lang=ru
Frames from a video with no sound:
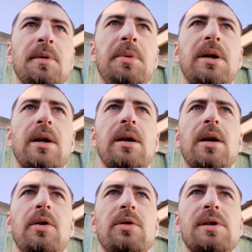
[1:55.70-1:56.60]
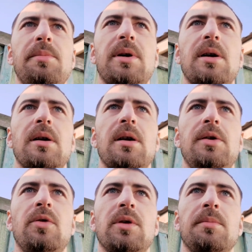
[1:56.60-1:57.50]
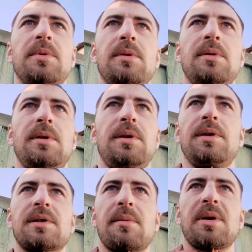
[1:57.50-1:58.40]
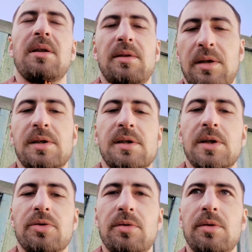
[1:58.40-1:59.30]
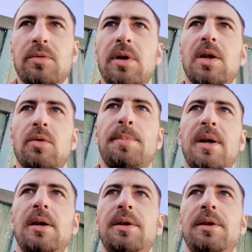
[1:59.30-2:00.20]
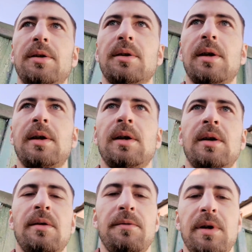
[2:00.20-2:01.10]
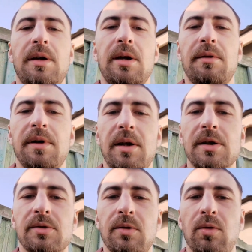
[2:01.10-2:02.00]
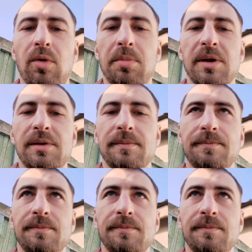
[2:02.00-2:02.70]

микрорайон за микрорайоном. И не, самое главное, не знаешь, куда оно прилетит. Выехали в Одесскую область,